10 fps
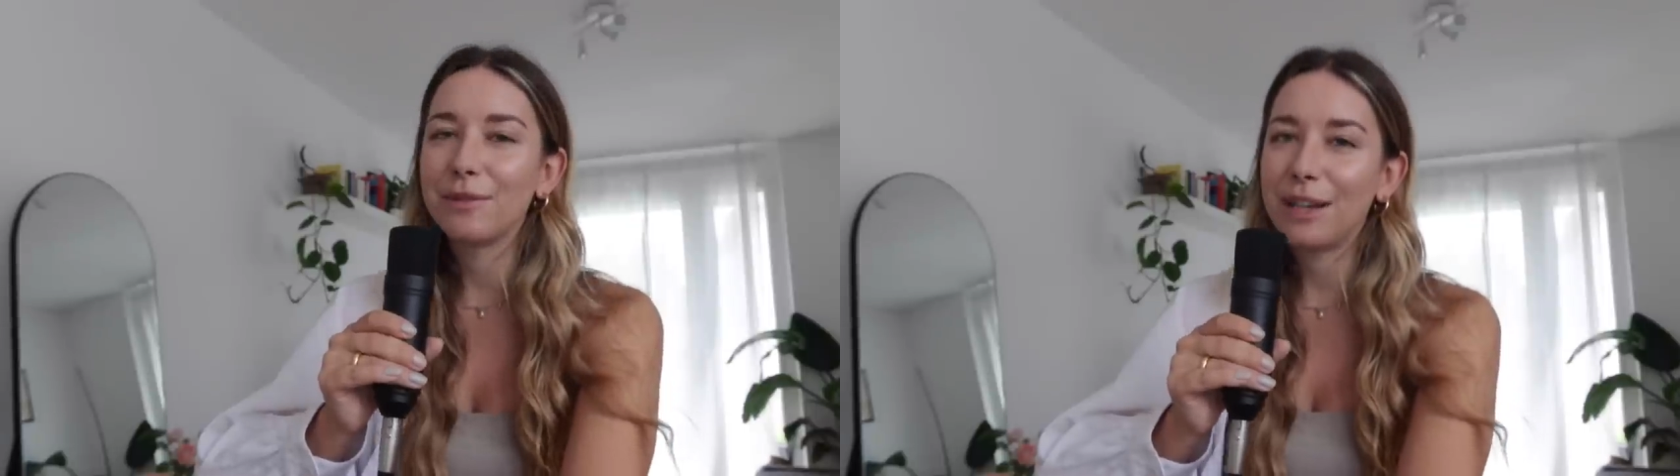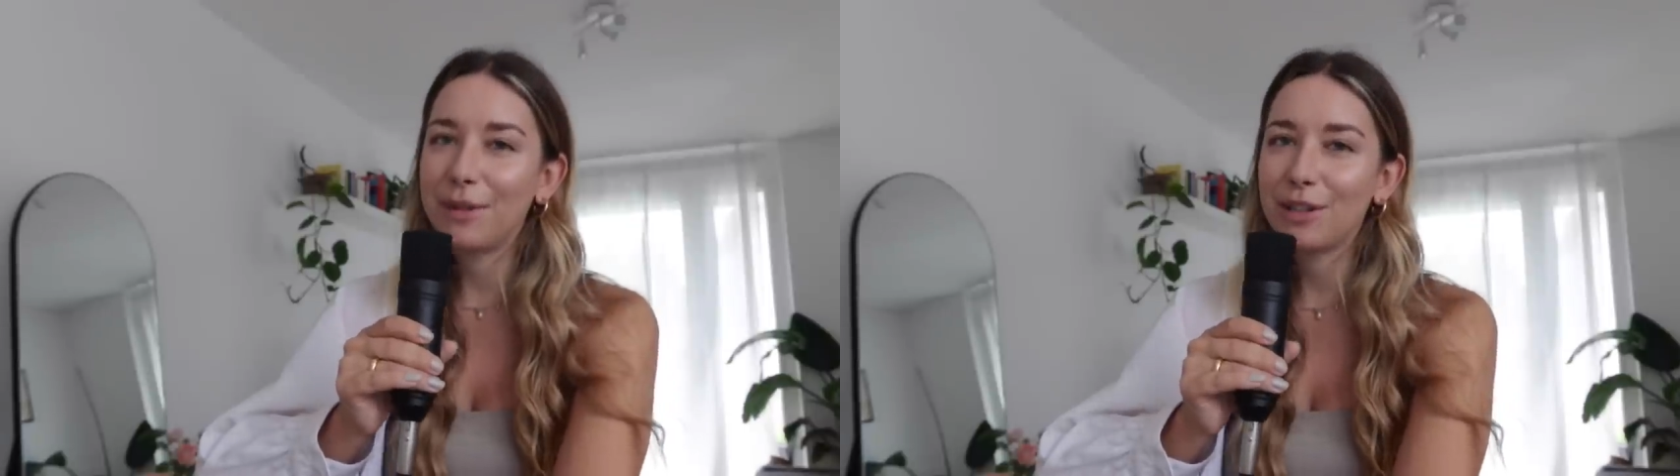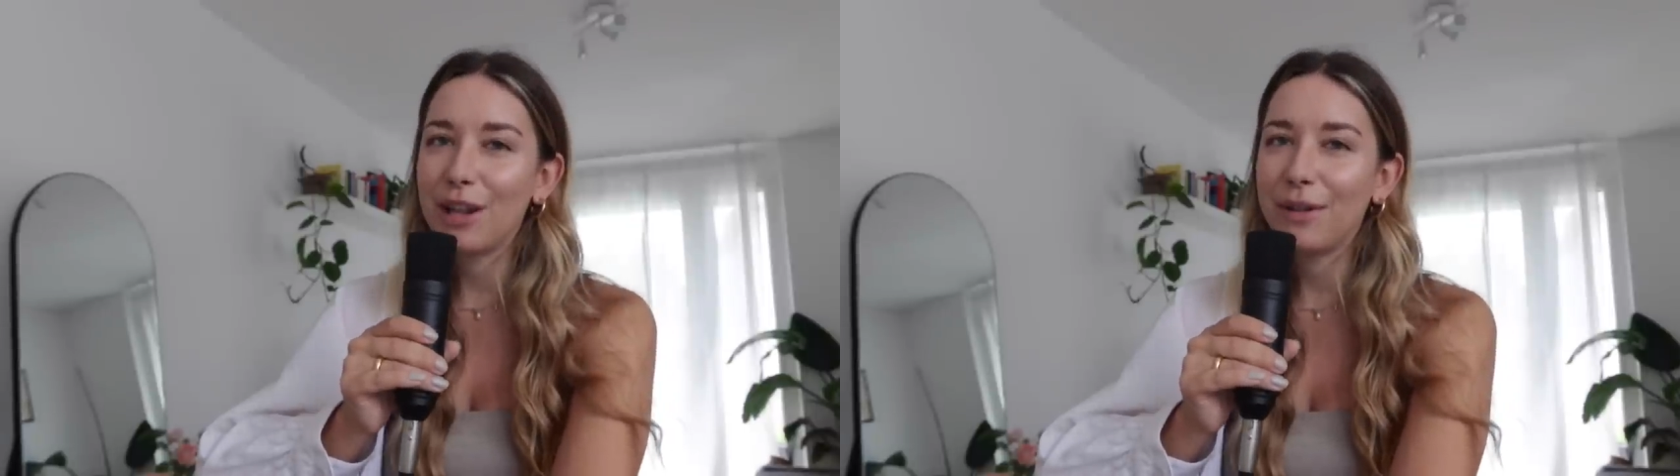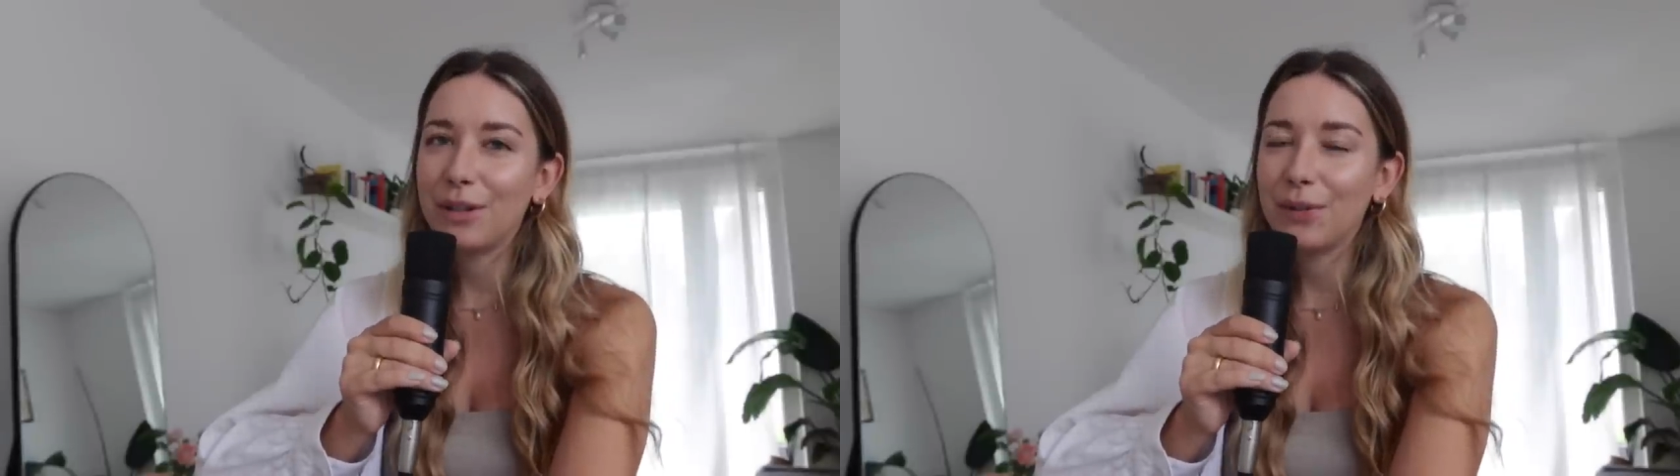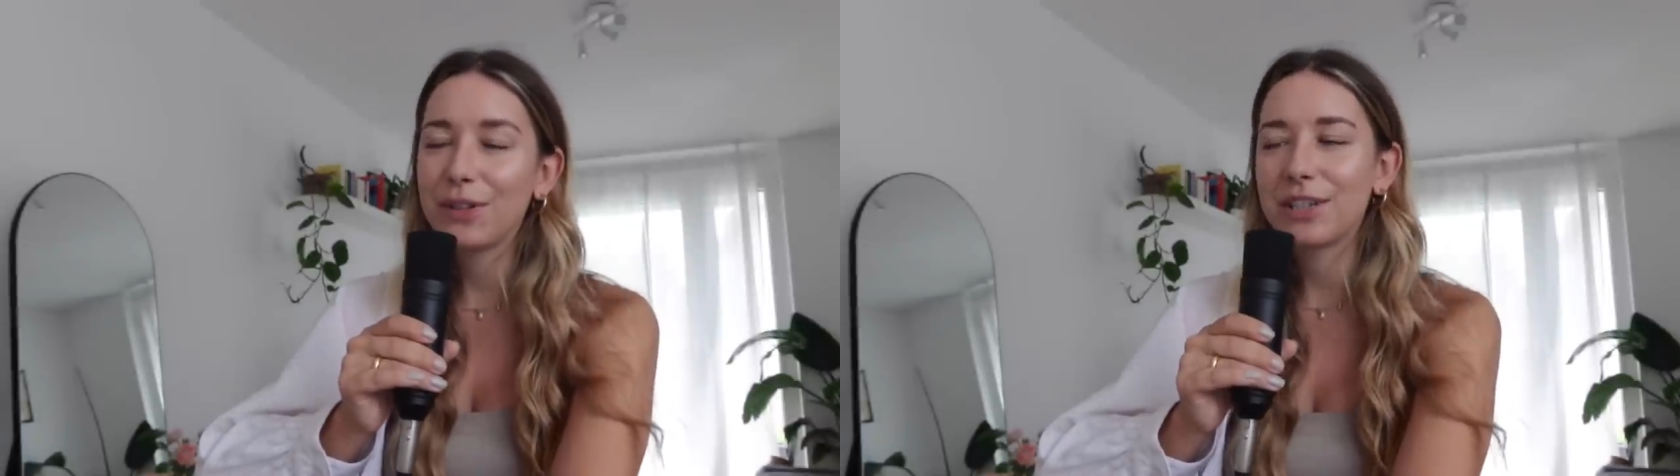meiner
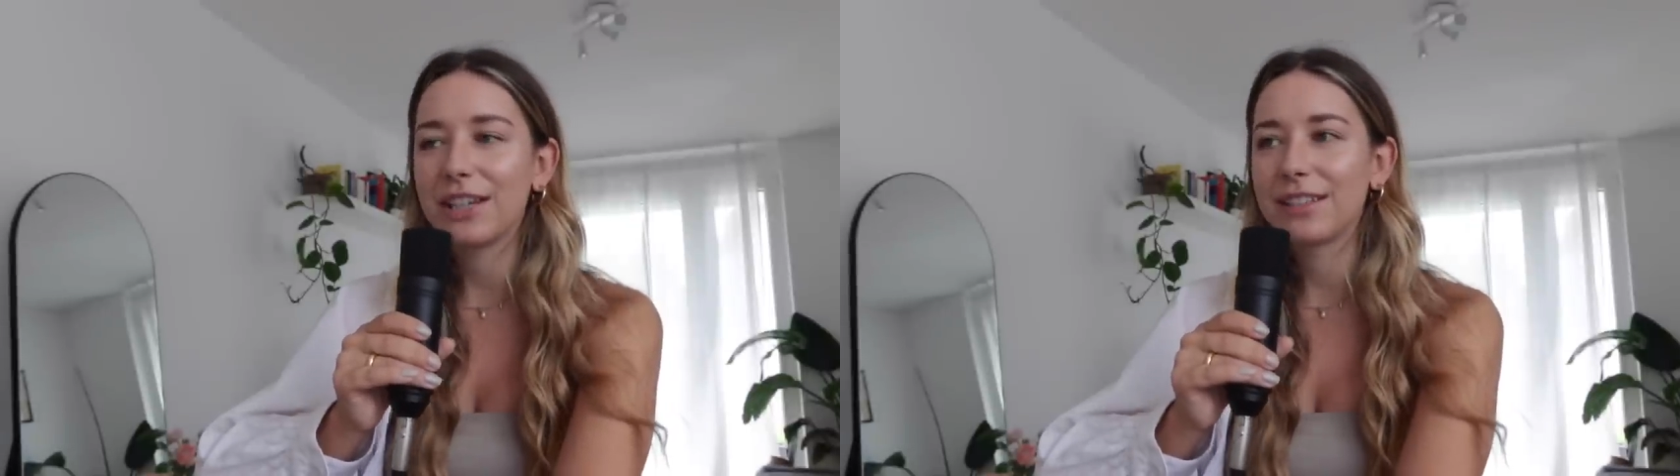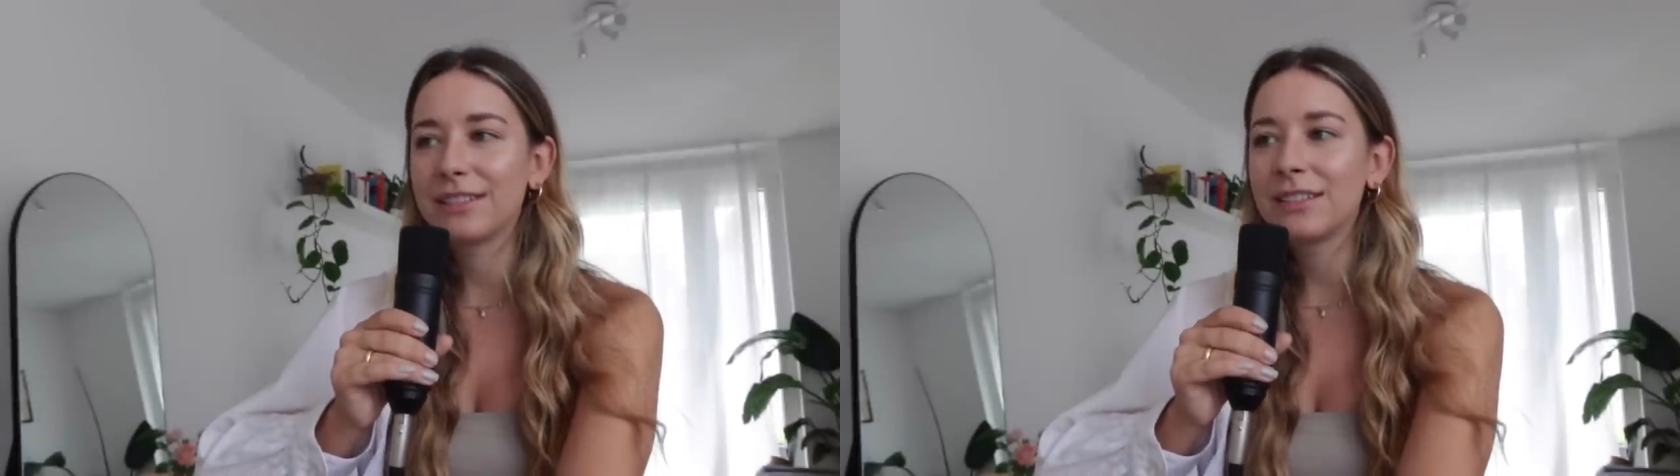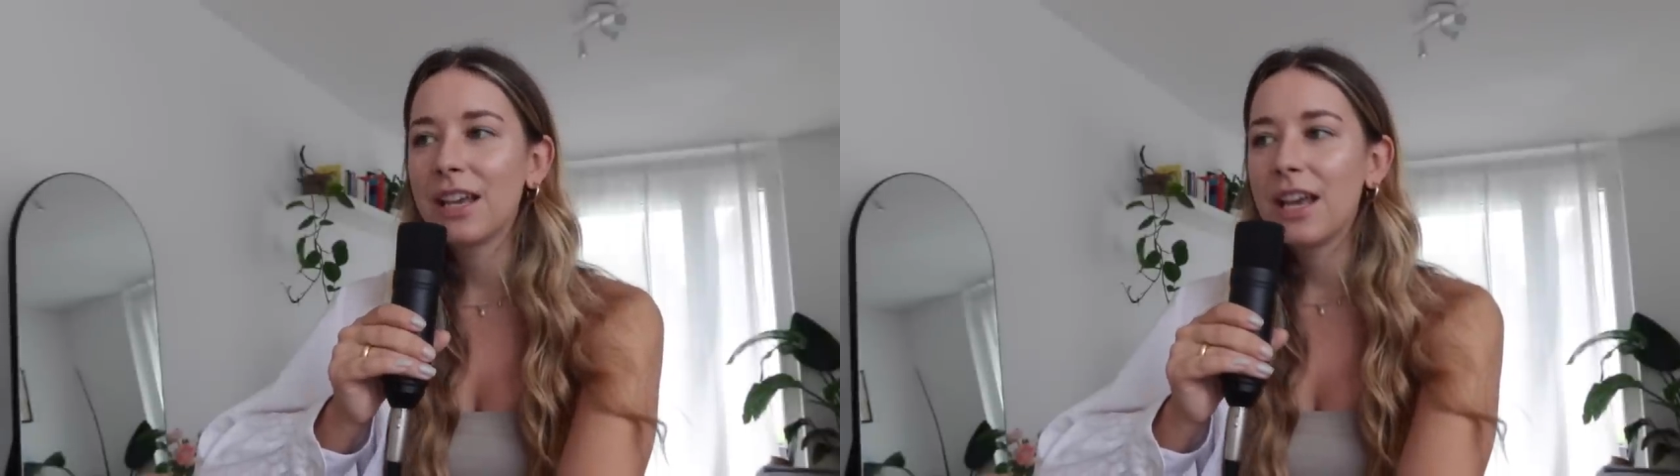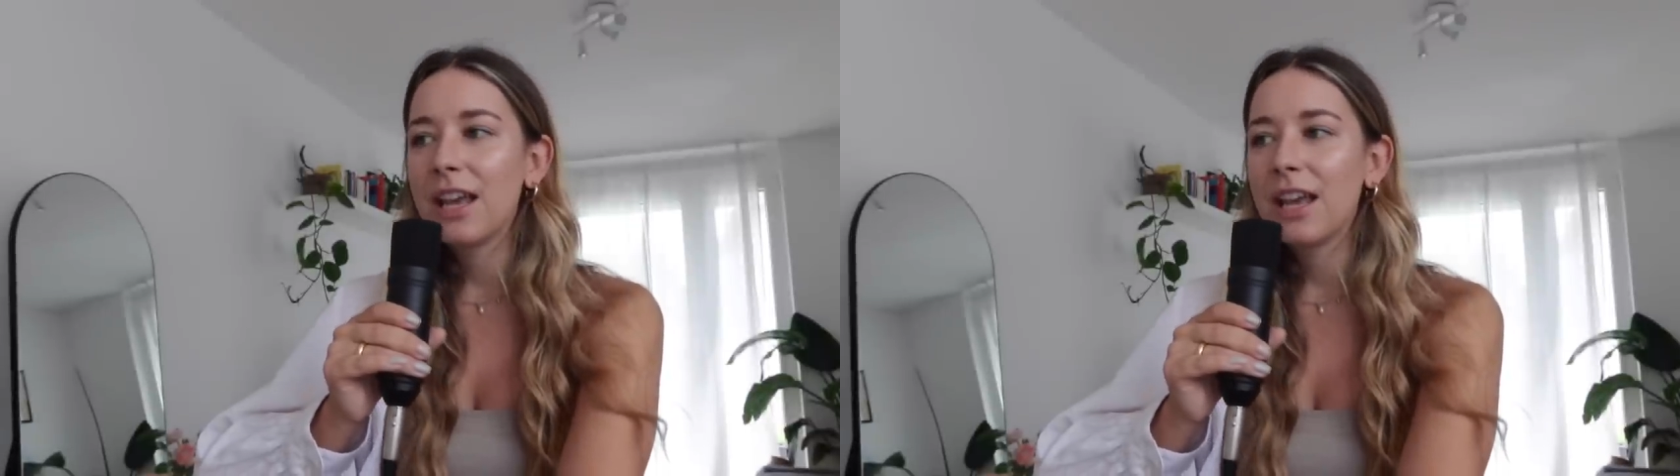Bachelorarbeit durchstarten.